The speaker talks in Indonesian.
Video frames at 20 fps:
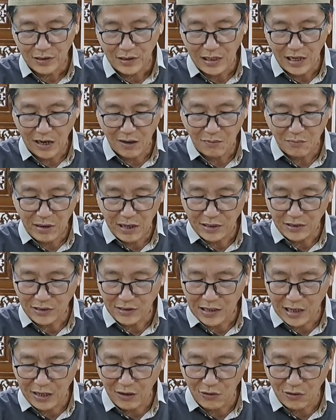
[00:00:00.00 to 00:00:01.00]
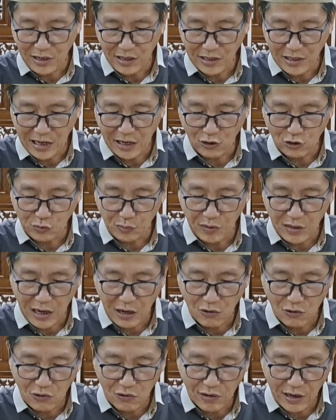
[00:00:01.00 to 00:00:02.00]
yang bat, kalau kita harus
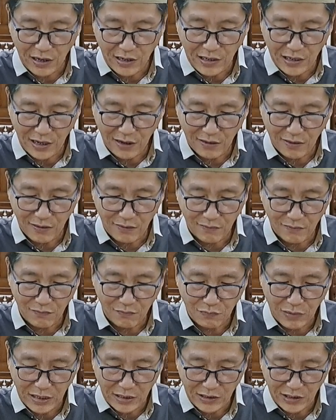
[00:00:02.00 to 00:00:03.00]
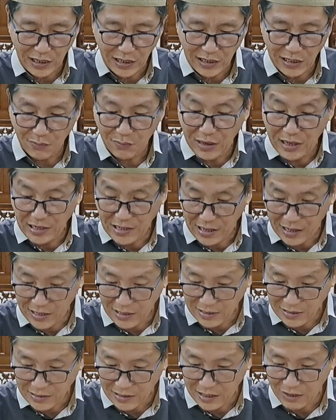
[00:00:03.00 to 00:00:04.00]
mendahulukan yang bacaannya
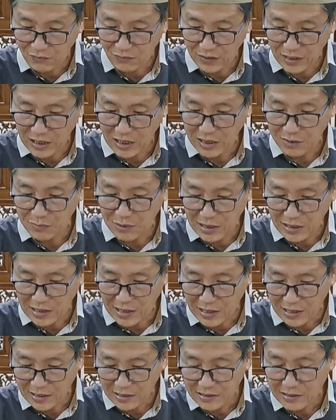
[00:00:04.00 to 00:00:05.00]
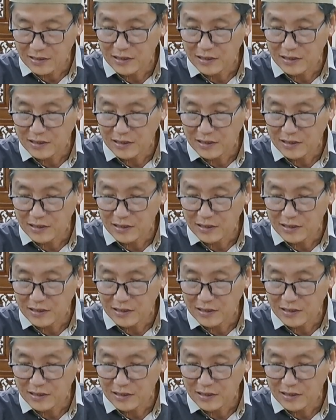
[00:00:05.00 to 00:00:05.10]
banyak, hafalannya banyak,